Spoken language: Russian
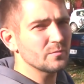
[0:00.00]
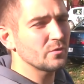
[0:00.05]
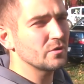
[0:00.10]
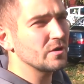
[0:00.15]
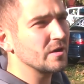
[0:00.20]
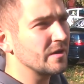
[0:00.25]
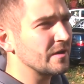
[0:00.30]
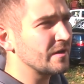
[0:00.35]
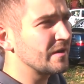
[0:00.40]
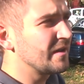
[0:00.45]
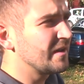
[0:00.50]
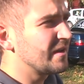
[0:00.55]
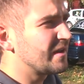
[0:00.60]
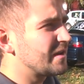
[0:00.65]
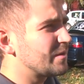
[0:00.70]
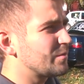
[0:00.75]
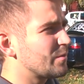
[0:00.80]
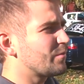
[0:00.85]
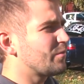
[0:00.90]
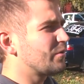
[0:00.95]
более,
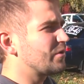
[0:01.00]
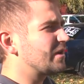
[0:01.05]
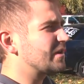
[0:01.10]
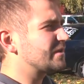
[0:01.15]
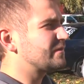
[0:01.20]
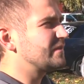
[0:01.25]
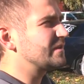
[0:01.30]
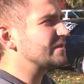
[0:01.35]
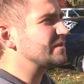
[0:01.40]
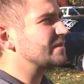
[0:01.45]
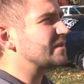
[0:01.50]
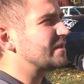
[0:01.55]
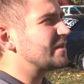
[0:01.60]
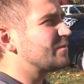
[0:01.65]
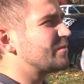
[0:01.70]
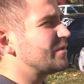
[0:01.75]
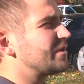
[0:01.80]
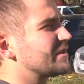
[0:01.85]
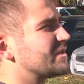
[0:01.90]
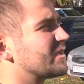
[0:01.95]
либо более ответственно,
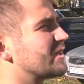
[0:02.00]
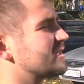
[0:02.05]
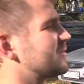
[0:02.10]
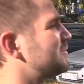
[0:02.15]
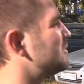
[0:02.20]
либо не так